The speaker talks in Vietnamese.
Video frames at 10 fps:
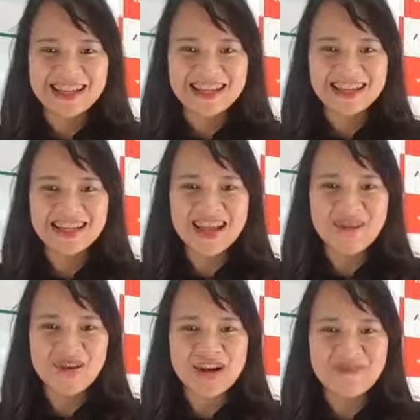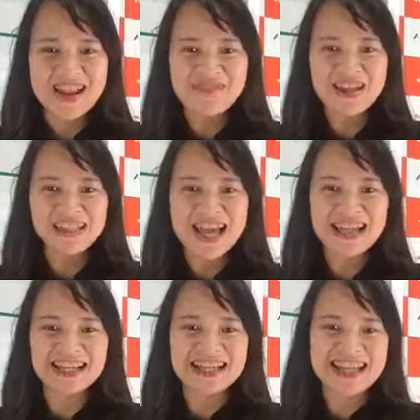Xin chào camera Phương
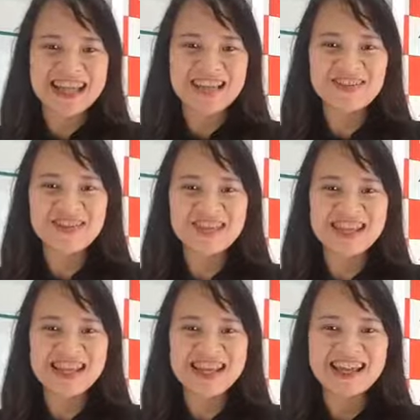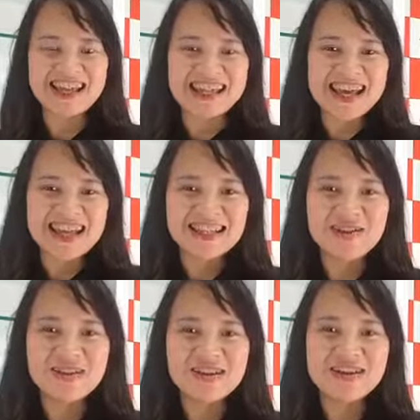Thanh, em chào chị Liên,
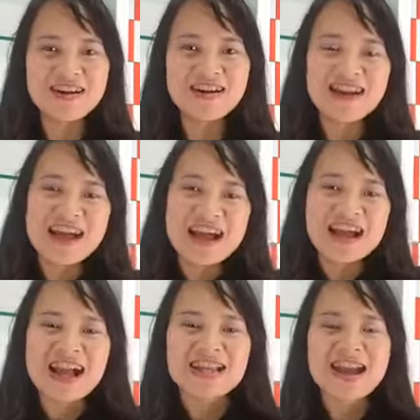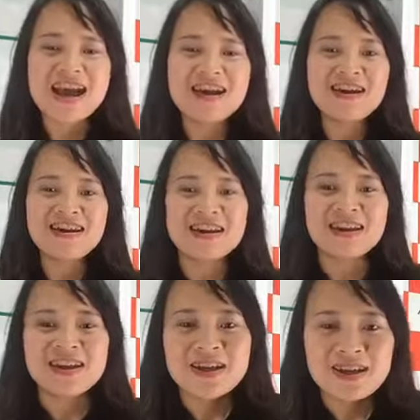chào Nguyễn Hương. Cả nhà ơi,
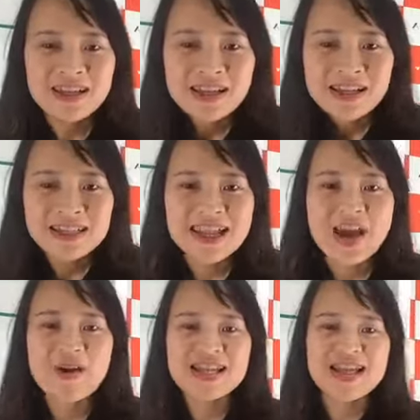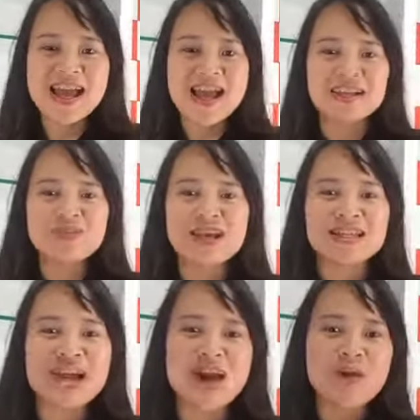chào cả nhà, chúc cả
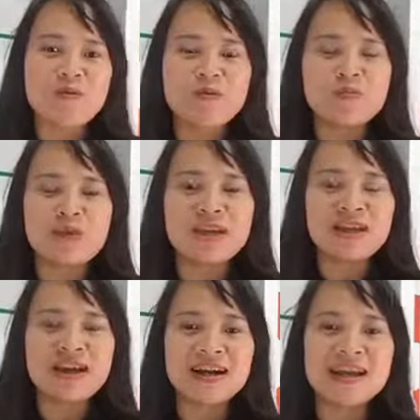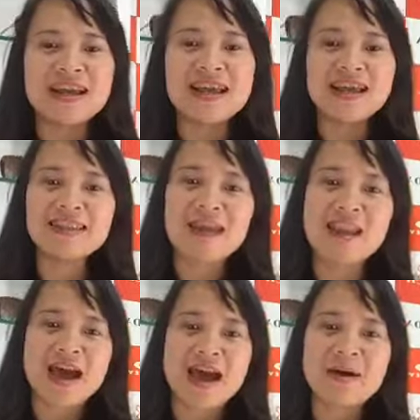nhà có một buổi nghỉ lễ thật
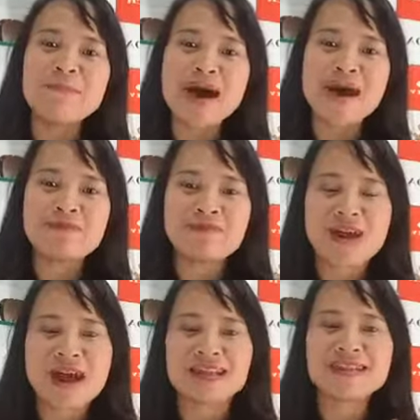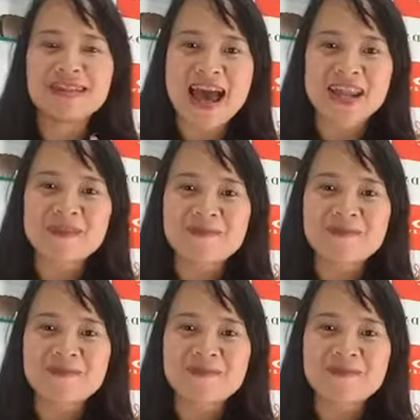là ấm áp và thư giãn.